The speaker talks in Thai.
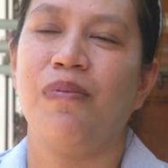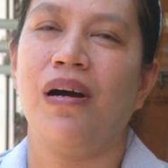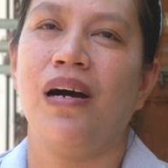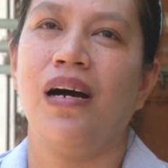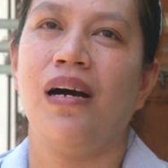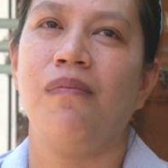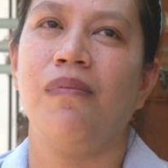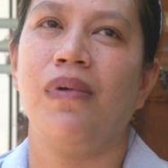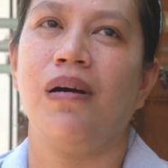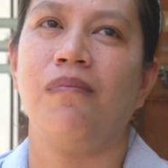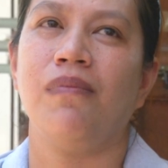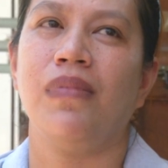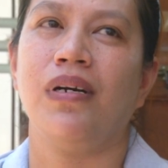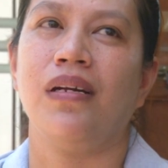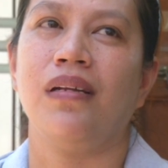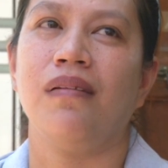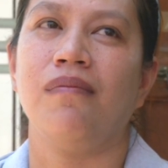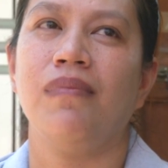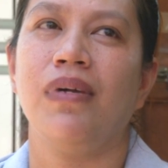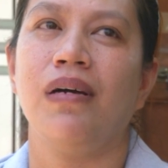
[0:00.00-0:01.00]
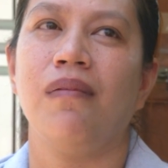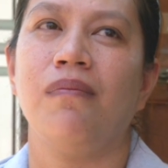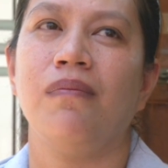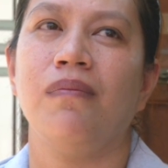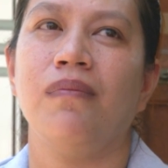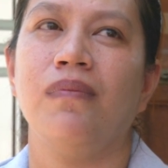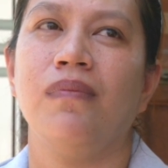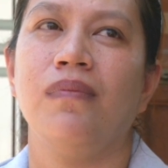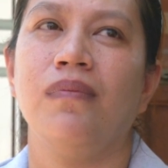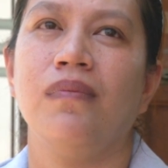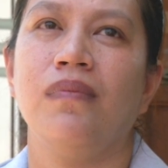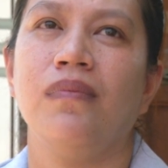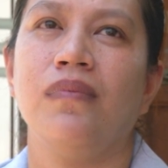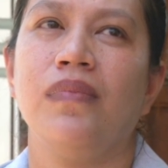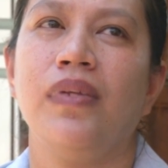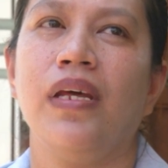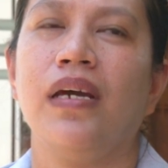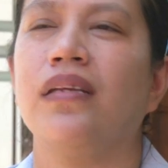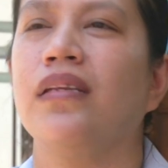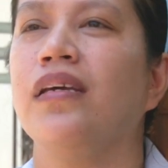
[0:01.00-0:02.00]
ภาพแบบเหมือนแบบ
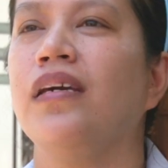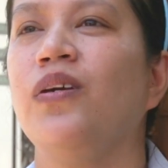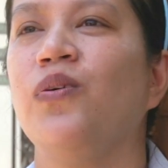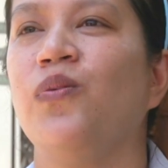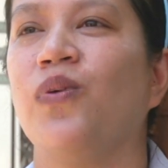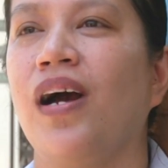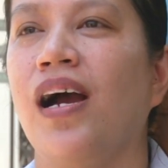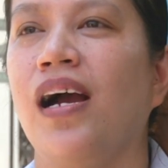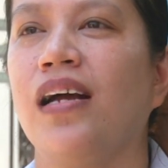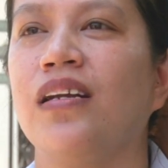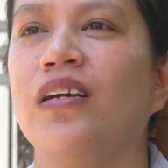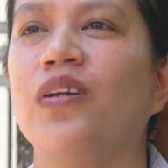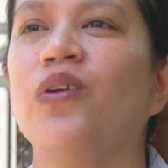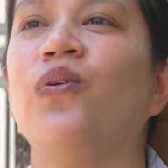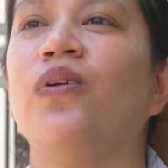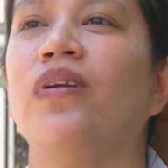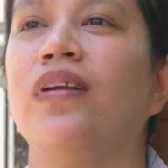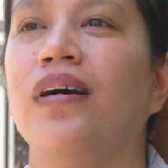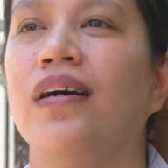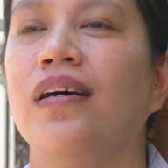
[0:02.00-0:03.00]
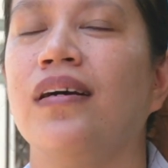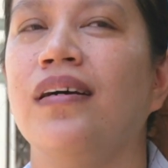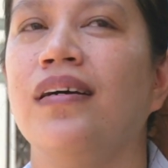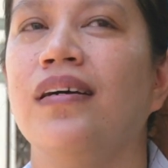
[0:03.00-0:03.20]
เด็กที่อยู่ข้างถนนน่ะ